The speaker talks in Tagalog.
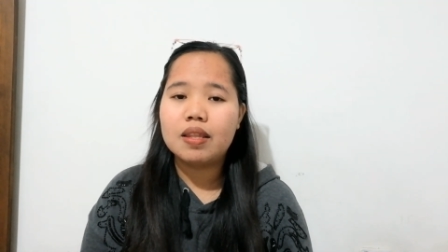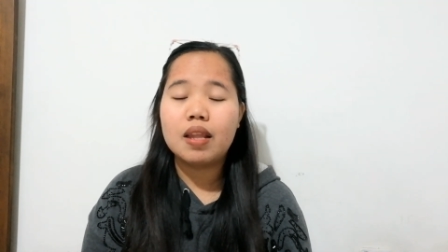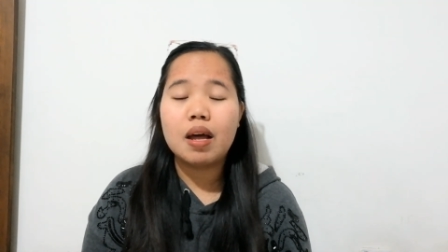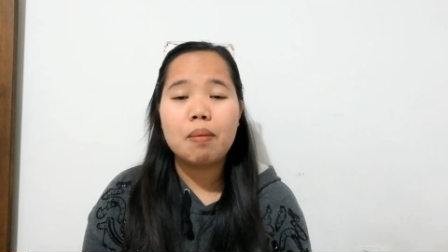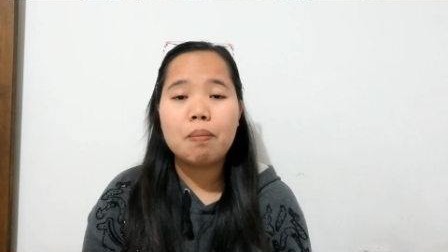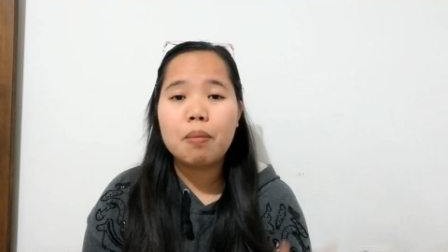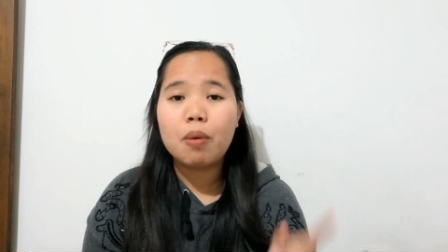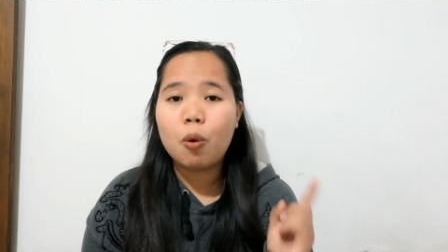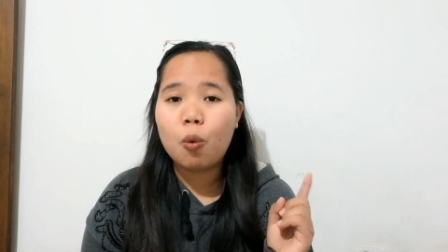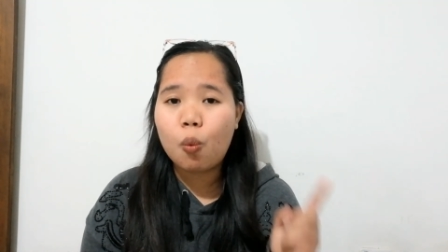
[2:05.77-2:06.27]

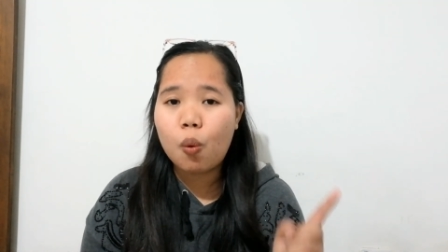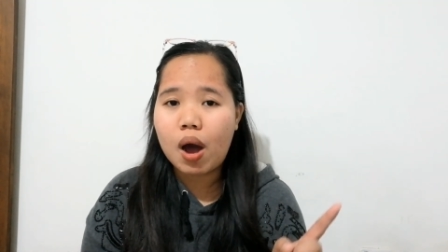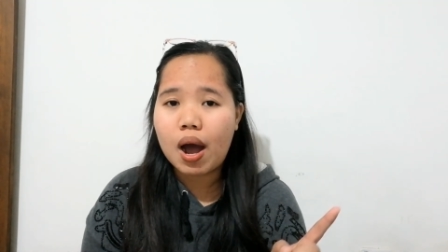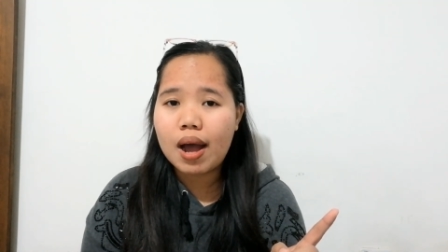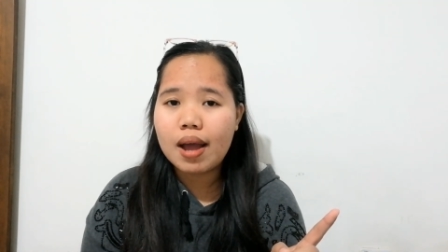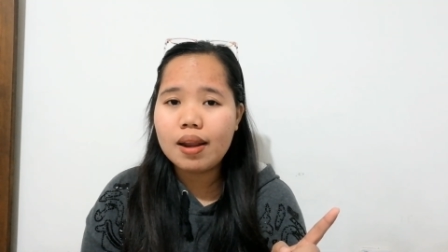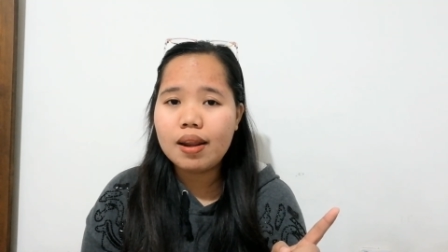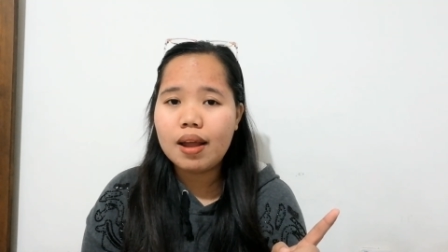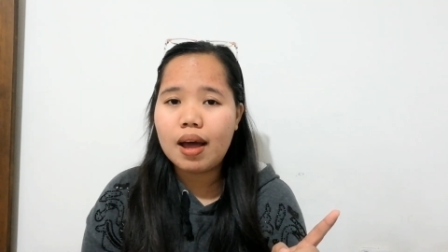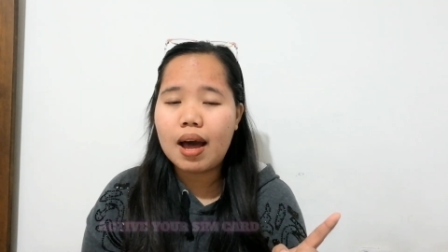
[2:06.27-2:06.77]
Number
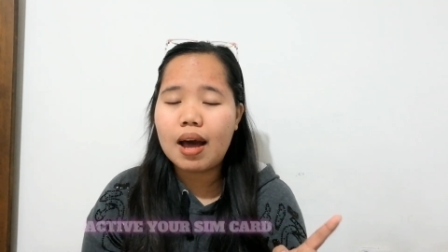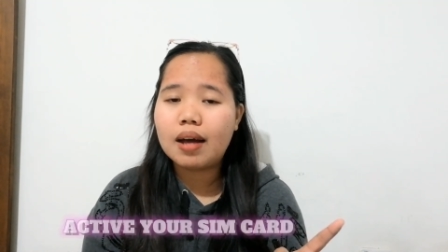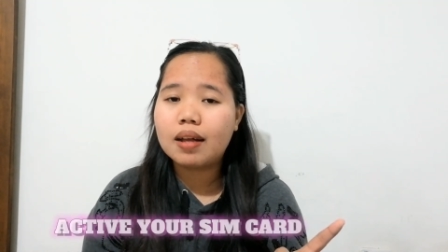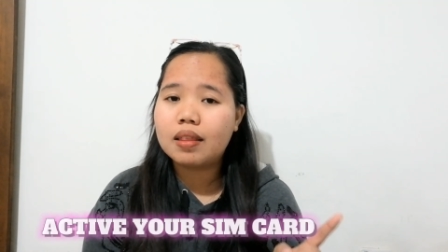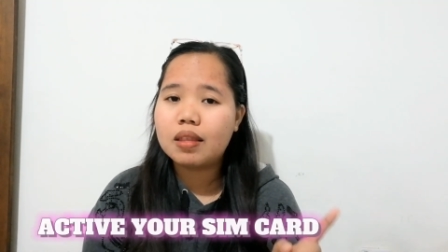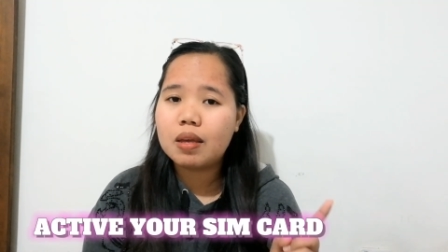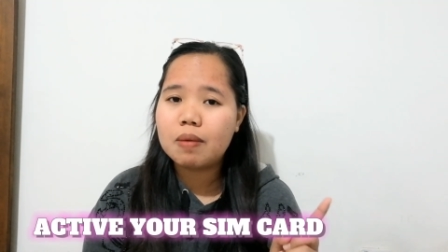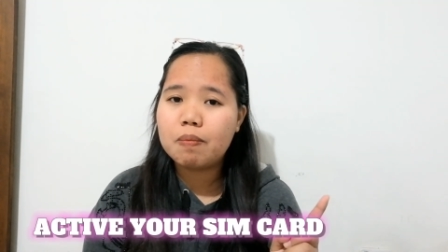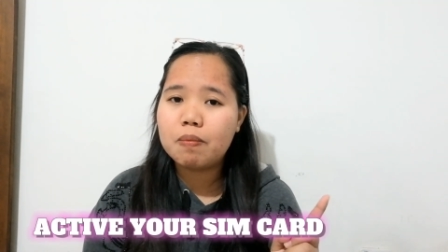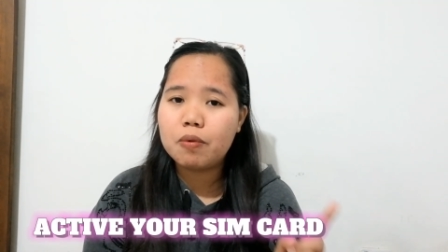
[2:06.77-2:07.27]
one,
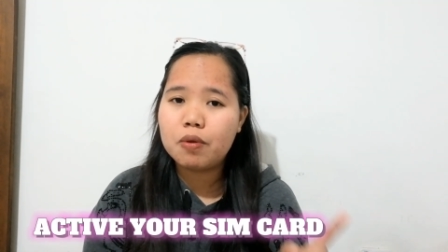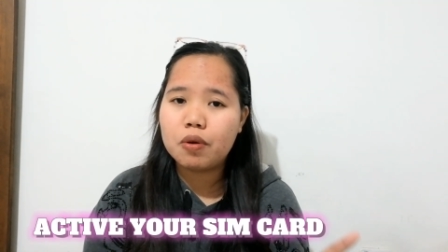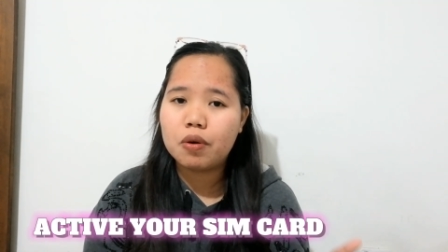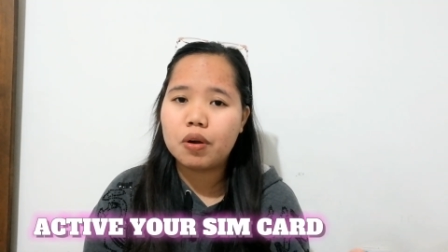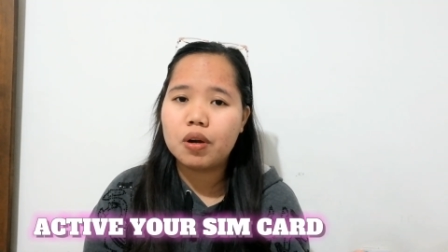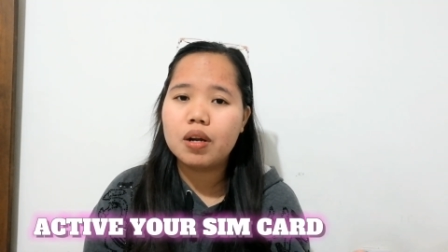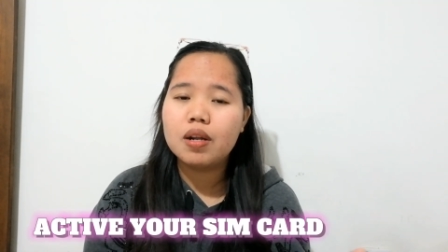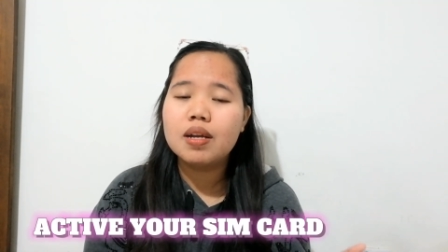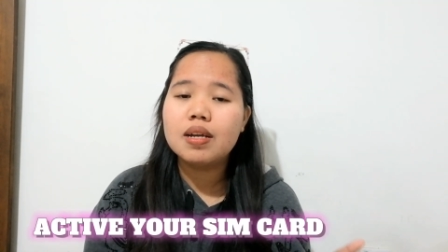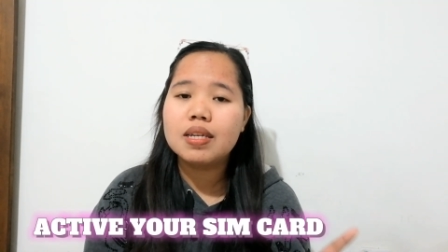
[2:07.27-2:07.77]
active
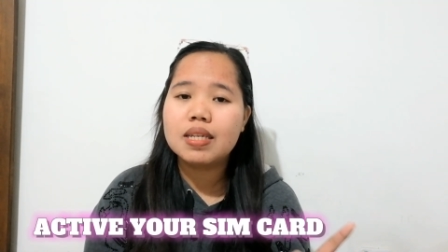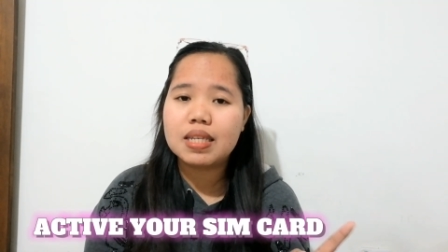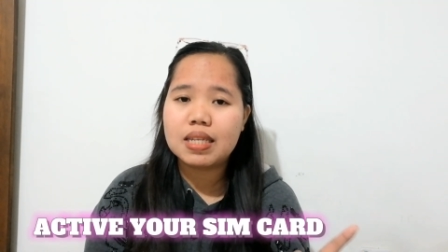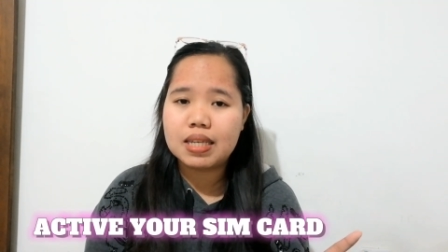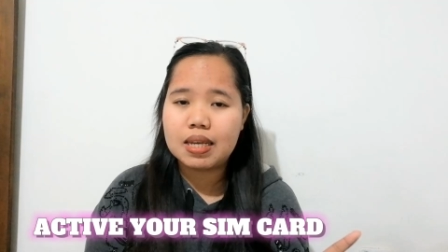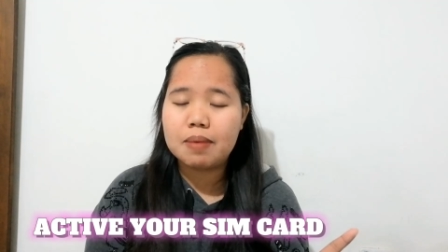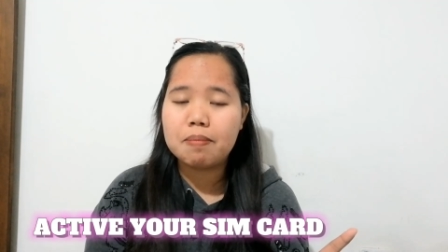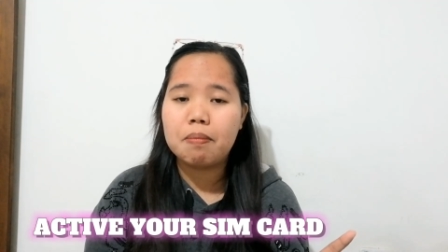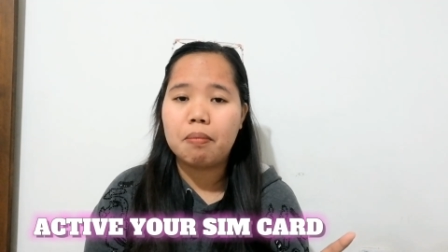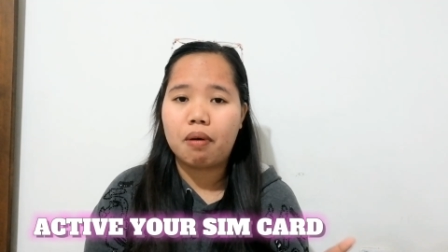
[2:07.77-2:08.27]
your
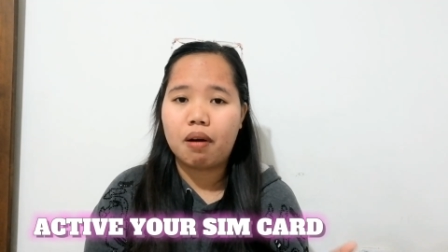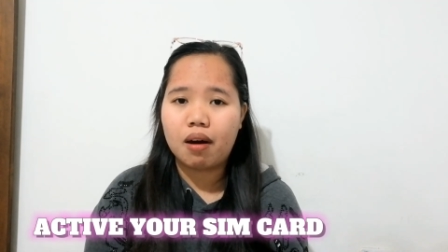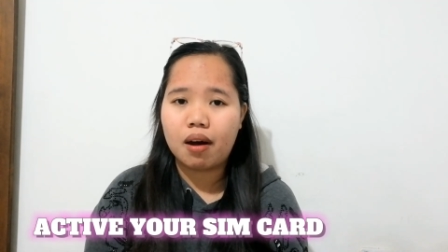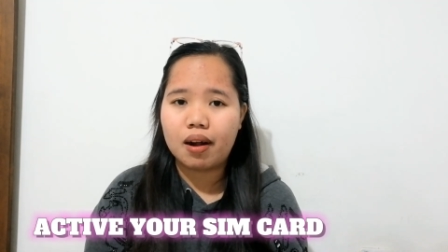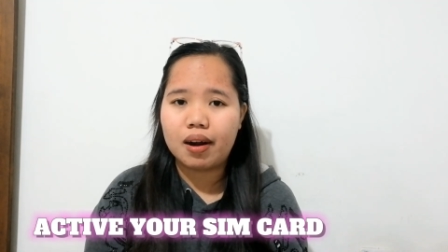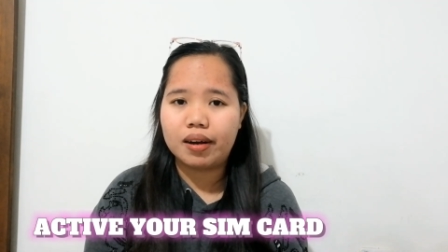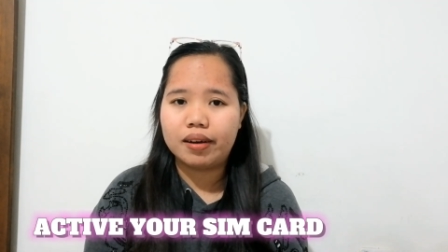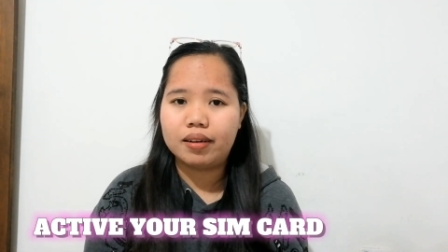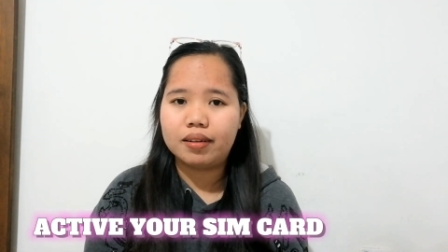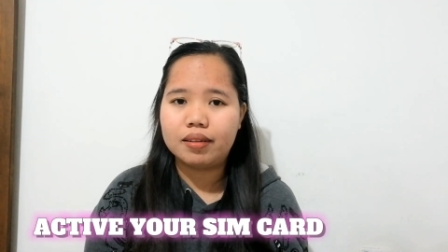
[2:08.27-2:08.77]
SIM
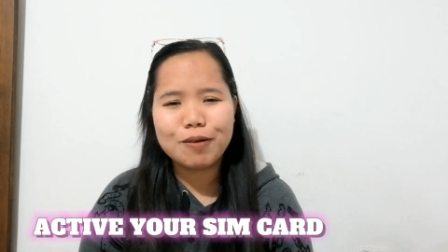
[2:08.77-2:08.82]
card.